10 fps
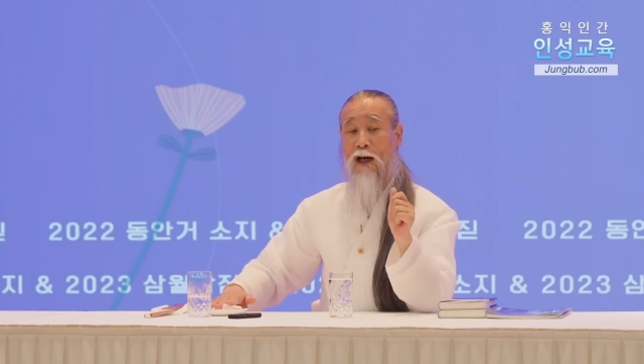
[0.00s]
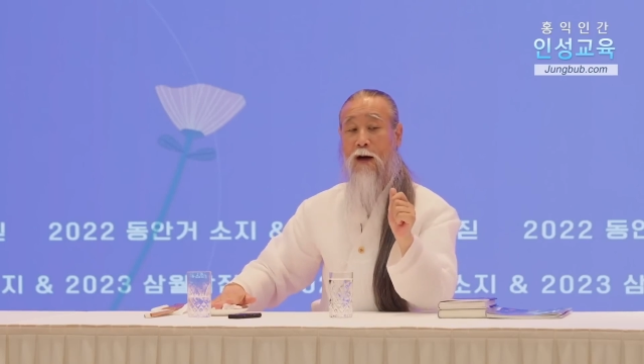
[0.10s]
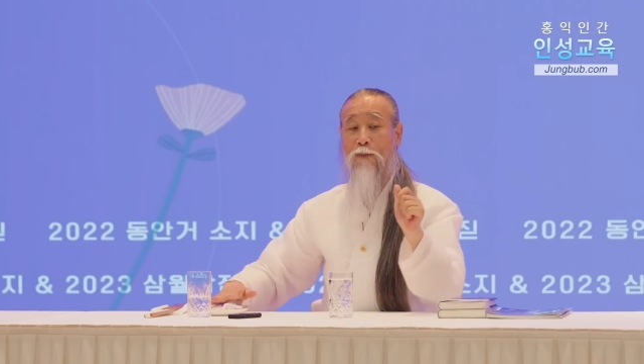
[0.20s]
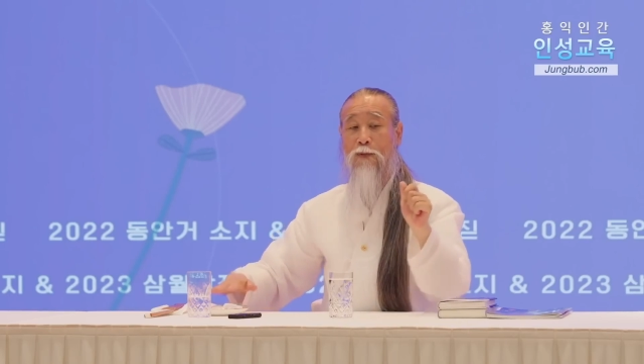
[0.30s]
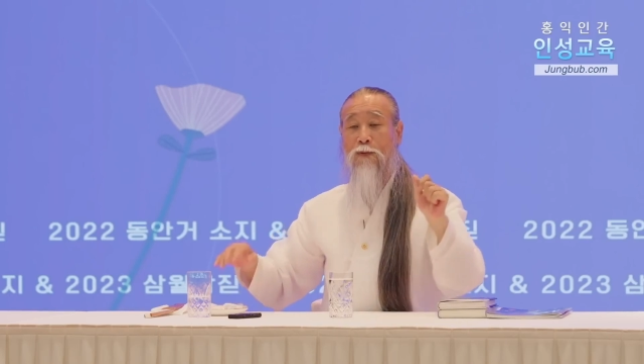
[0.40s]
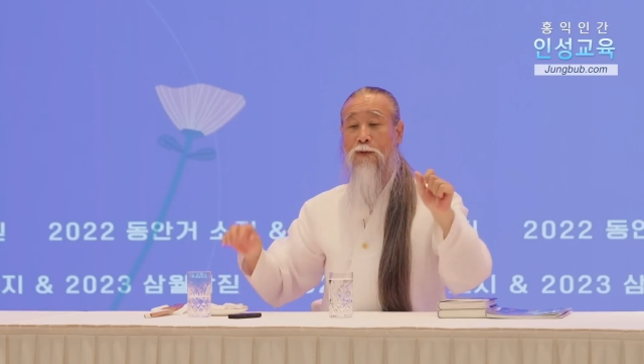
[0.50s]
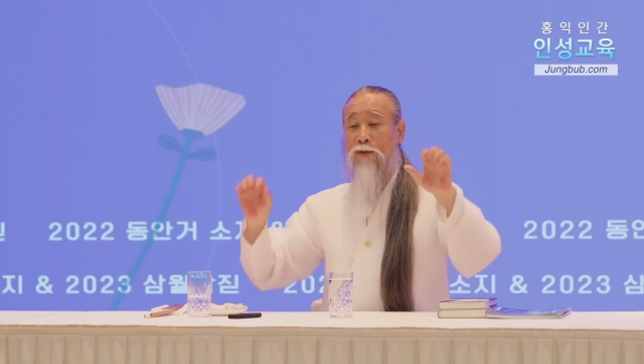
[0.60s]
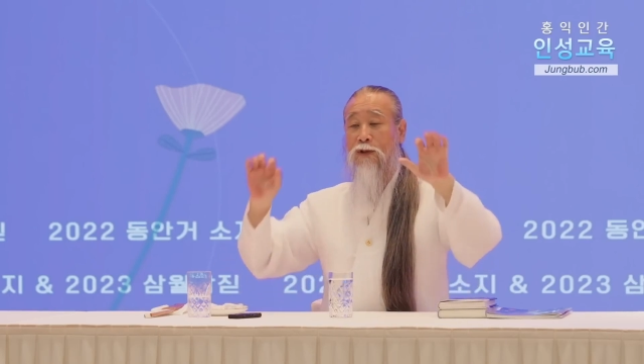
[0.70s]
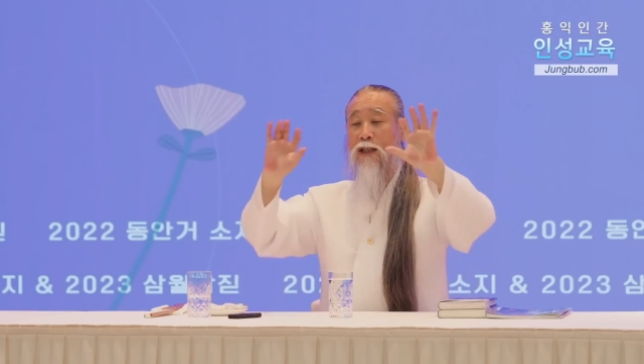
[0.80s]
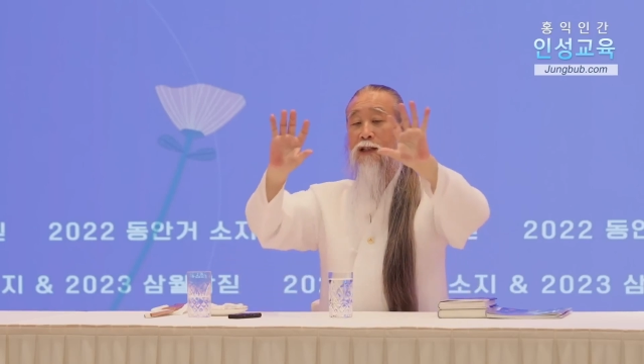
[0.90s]

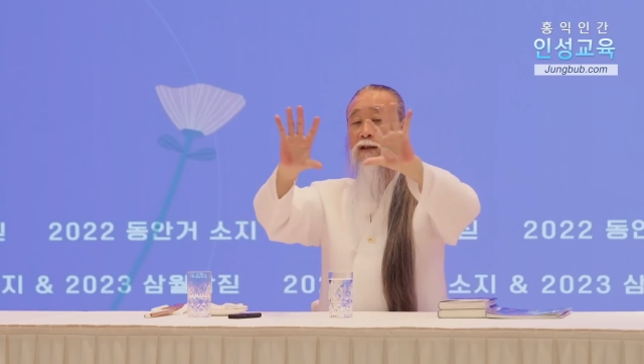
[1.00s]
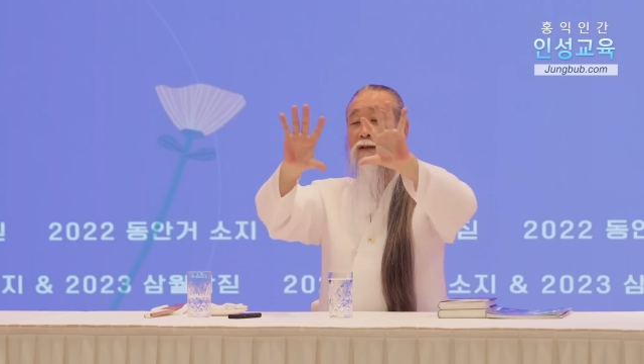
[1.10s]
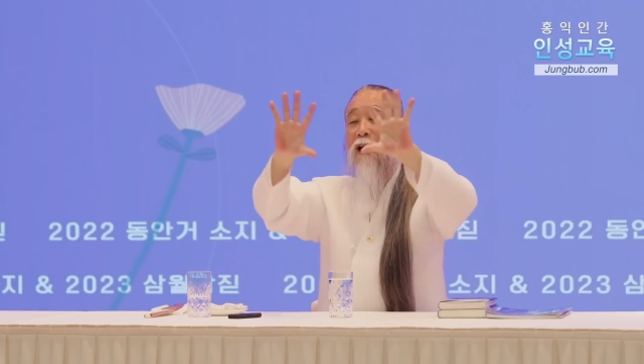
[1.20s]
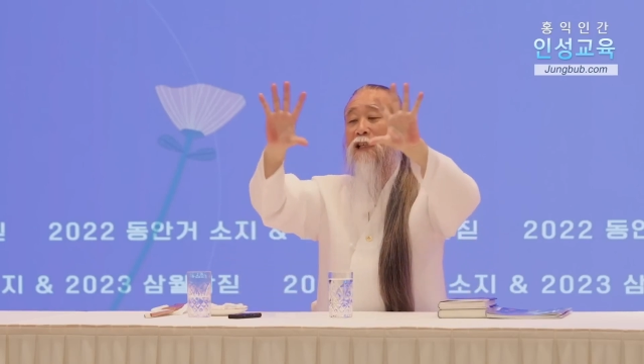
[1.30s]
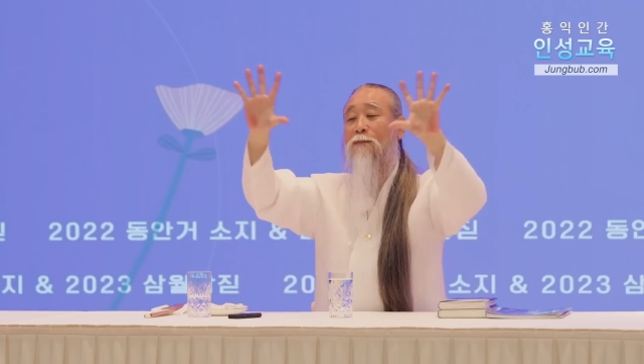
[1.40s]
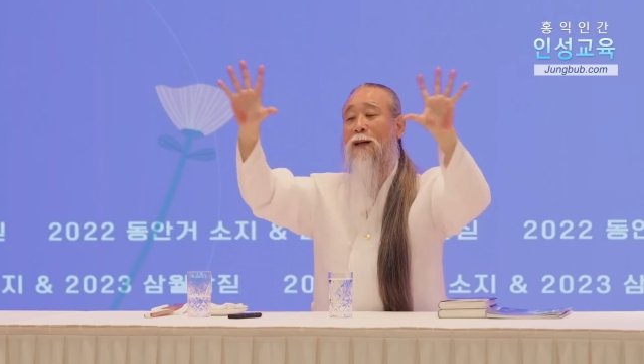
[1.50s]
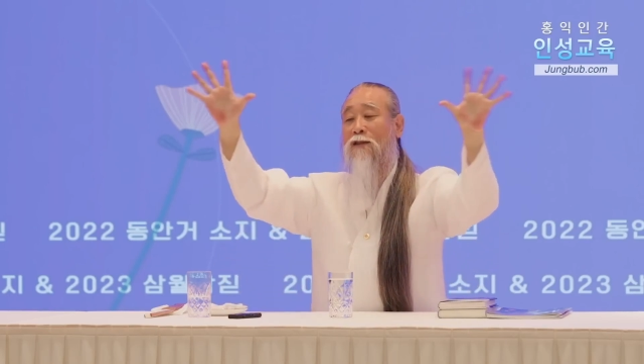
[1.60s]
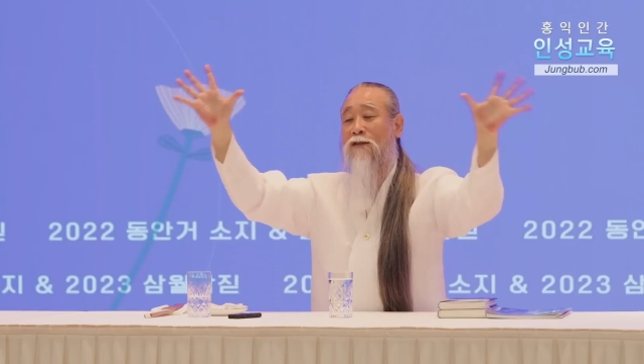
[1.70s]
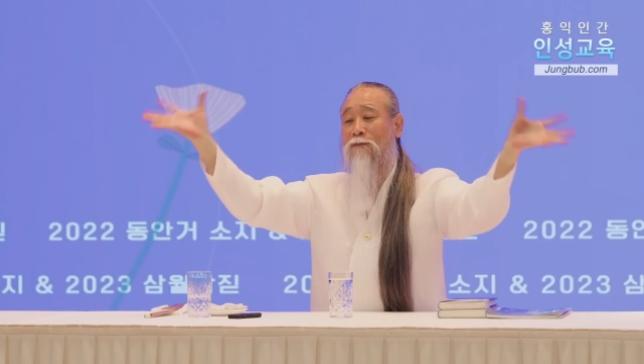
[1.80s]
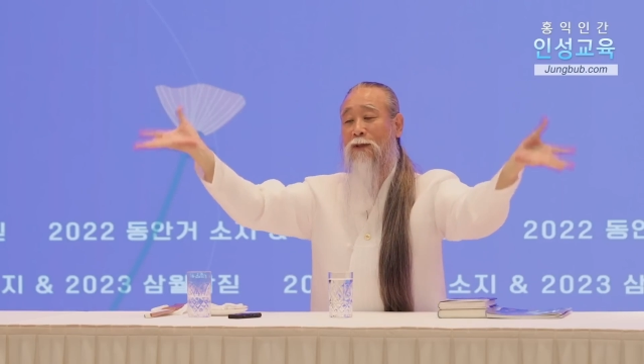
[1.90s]
앞으로 세상은 다시
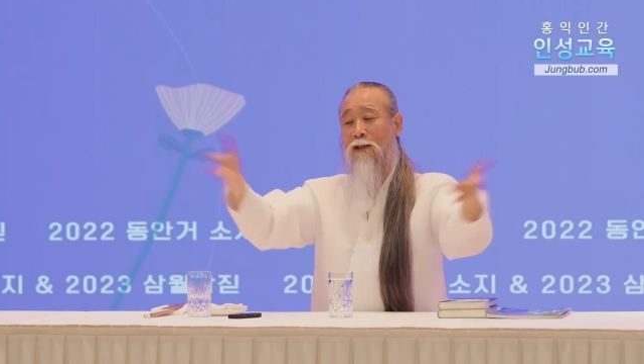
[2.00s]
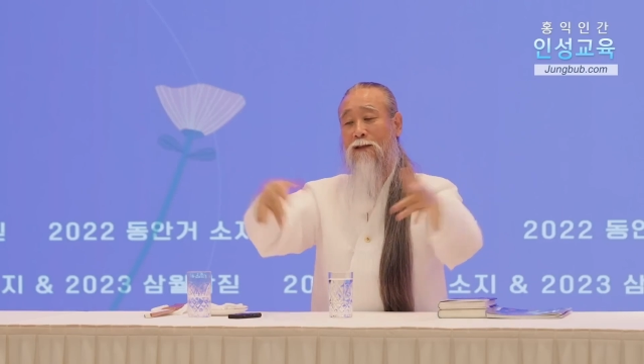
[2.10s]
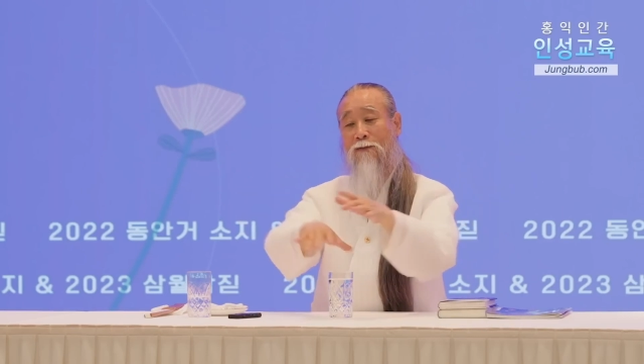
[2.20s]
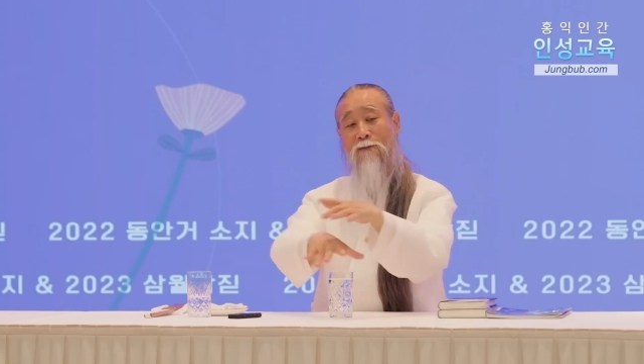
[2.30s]
만져집니다.